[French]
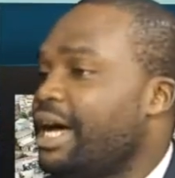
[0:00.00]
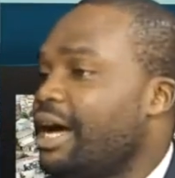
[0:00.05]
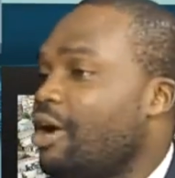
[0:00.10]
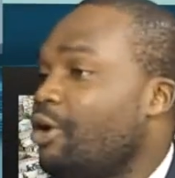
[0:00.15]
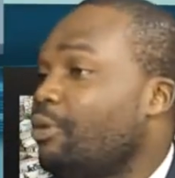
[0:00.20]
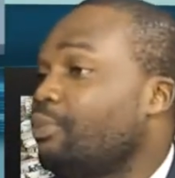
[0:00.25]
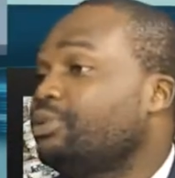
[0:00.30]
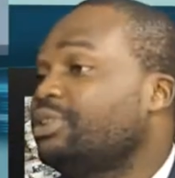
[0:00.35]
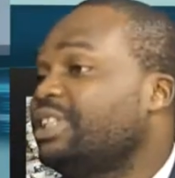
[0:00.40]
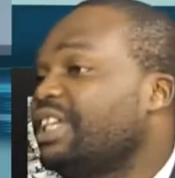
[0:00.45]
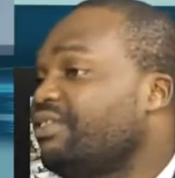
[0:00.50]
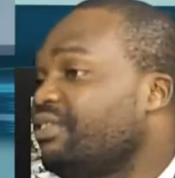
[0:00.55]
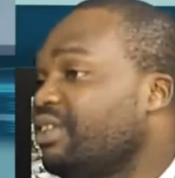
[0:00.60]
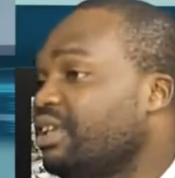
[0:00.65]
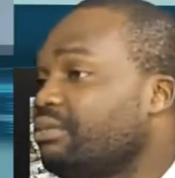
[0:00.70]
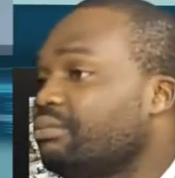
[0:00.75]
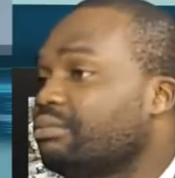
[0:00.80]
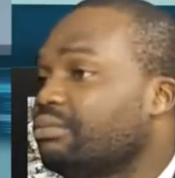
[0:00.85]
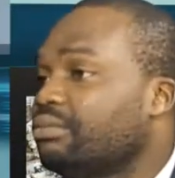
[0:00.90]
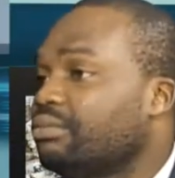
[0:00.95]

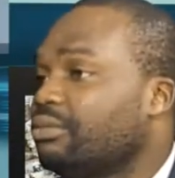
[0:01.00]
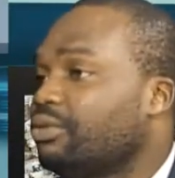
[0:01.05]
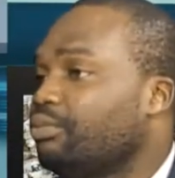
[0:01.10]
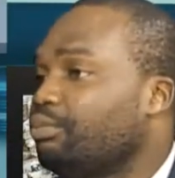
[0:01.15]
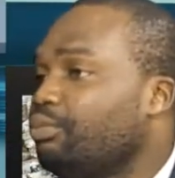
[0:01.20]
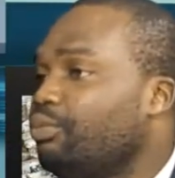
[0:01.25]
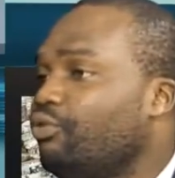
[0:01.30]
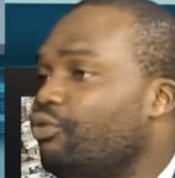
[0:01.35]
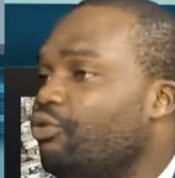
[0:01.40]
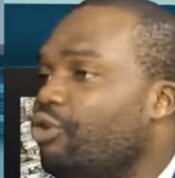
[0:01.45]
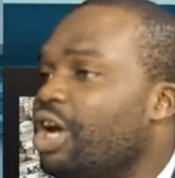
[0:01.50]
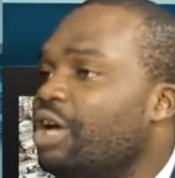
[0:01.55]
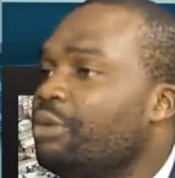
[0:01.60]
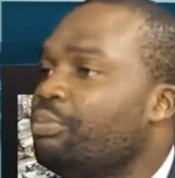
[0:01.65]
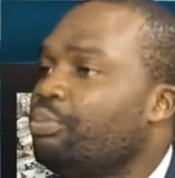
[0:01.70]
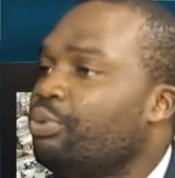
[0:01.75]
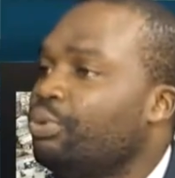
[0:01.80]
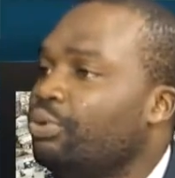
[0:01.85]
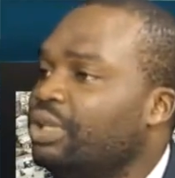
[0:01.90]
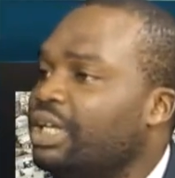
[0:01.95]
observer pour voir un
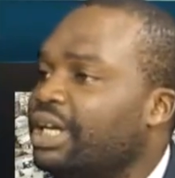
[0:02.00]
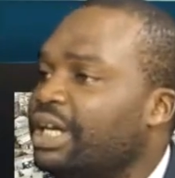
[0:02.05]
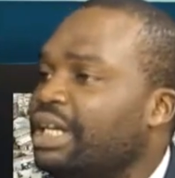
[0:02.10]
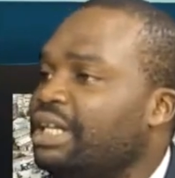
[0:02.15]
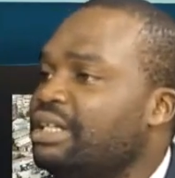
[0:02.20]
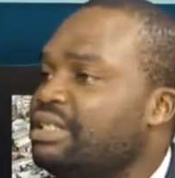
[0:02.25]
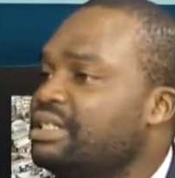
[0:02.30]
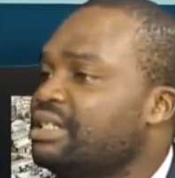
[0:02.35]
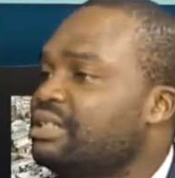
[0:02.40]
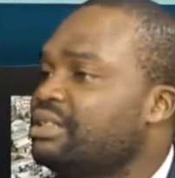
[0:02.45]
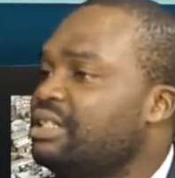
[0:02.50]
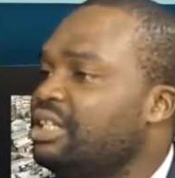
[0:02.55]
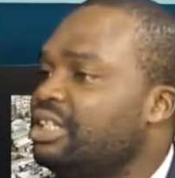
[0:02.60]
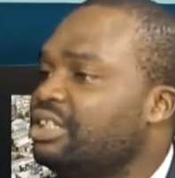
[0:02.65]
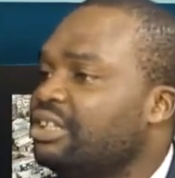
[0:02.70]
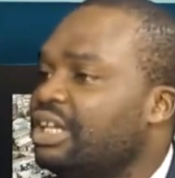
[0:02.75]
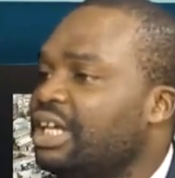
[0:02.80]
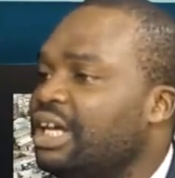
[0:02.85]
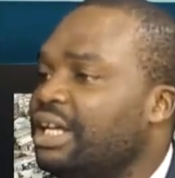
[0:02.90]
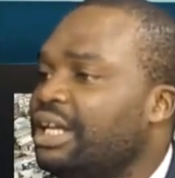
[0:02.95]
peu dans quel sens les
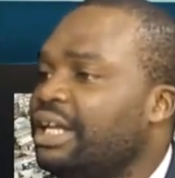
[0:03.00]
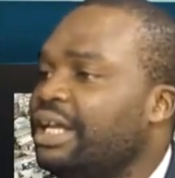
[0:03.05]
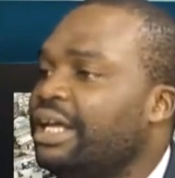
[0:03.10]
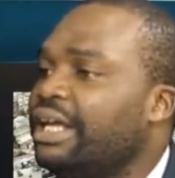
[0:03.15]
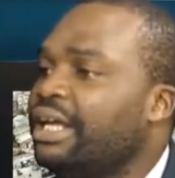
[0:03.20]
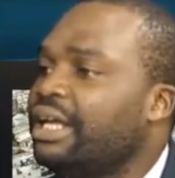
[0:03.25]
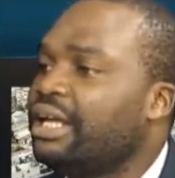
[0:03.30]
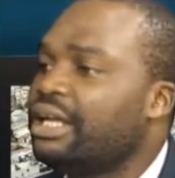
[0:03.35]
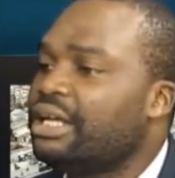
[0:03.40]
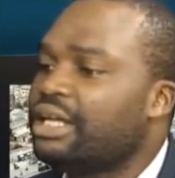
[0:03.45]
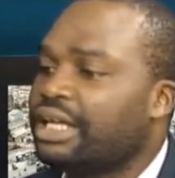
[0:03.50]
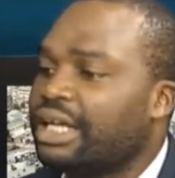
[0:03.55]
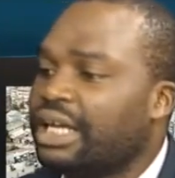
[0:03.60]
gens allaient, quel mm.